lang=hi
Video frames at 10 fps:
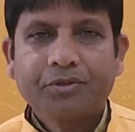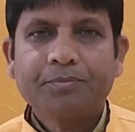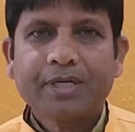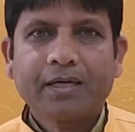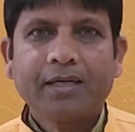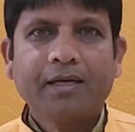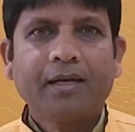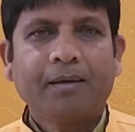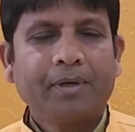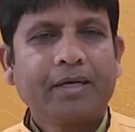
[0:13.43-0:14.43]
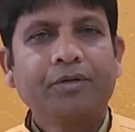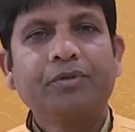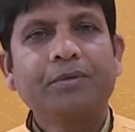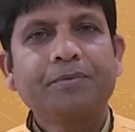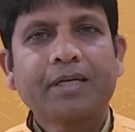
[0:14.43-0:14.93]
यूट्यूब चैनल हमारे
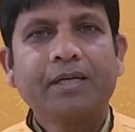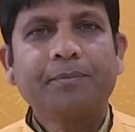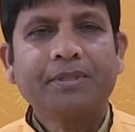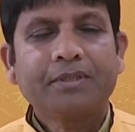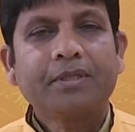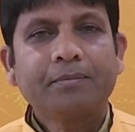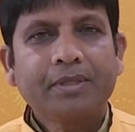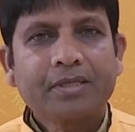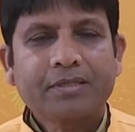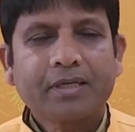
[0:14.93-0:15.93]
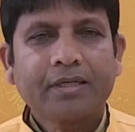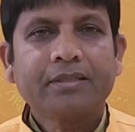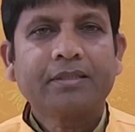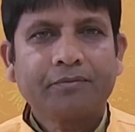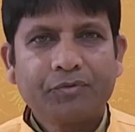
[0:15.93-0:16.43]
यूट्यूब चैनल पर जितने भी दर्शक
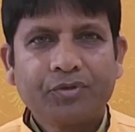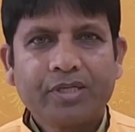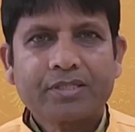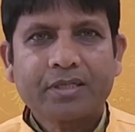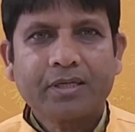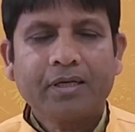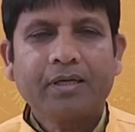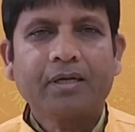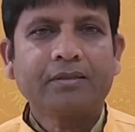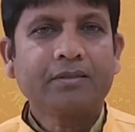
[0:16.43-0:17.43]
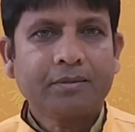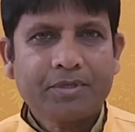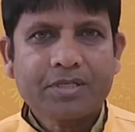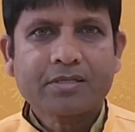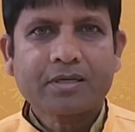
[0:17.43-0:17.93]
हैं जितने भी व्यूअर्स हैं जितने
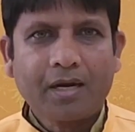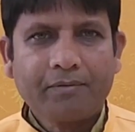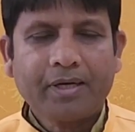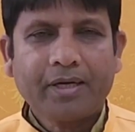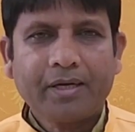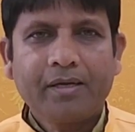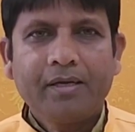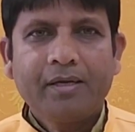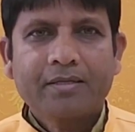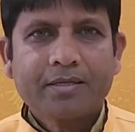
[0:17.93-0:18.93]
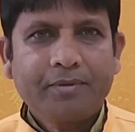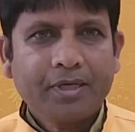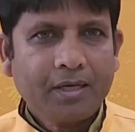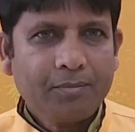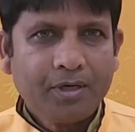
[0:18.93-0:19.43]
भी सब्सक्राइबर हैं
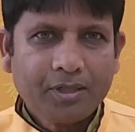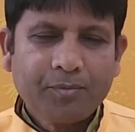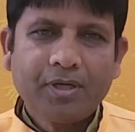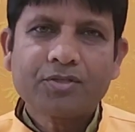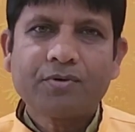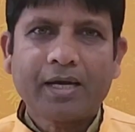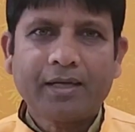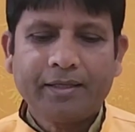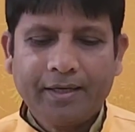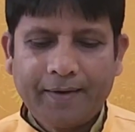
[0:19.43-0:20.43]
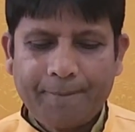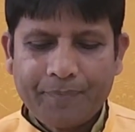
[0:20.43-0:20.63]
सभी का बहुत बहुत स्वागत है